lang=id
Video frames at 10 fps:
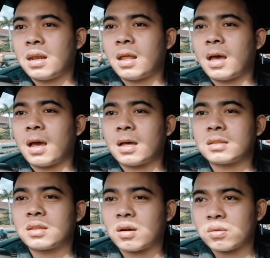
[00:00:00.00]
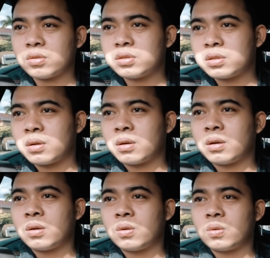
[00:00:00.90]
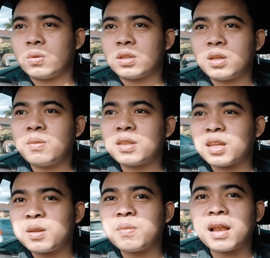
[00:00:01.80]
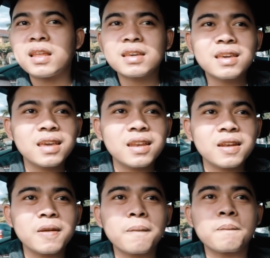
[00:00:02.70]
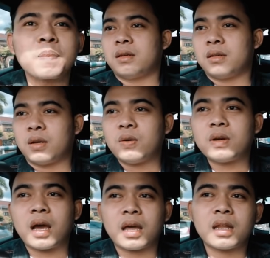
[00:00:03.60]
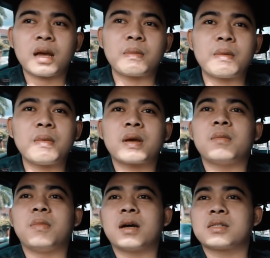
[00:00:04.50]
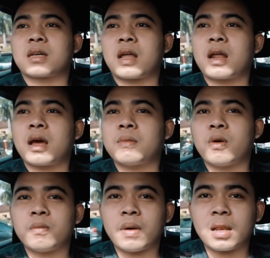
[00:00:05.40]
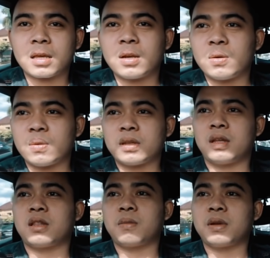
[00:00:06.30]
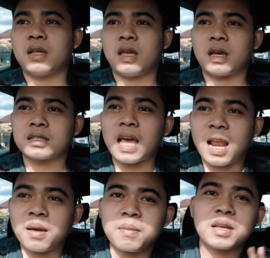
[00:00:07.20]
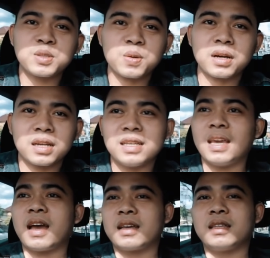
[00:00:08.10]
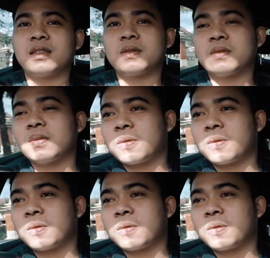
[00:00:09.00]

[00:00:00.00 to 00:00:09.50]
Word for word: nah terus duitnya minta dibalikin ya udah akhirnya Kak Meme ke bank sekarang mau balikin duitnya temennya yang salah masuk ke dia gitu